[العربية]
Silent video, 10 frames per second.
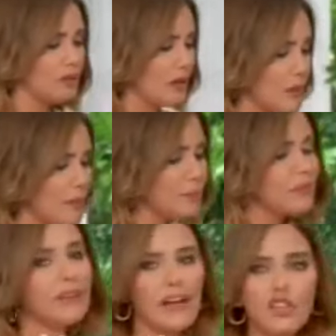تمام
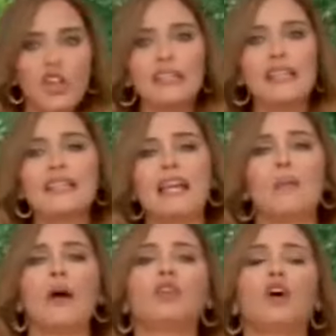فريش يعني لسه
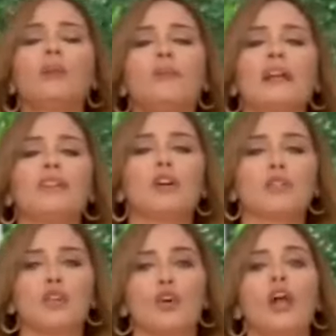جايباها النهارده من عند
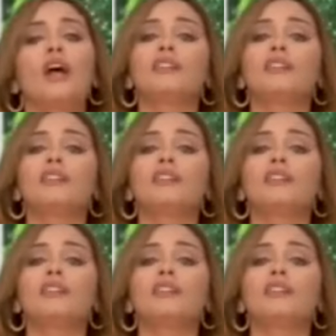الجزار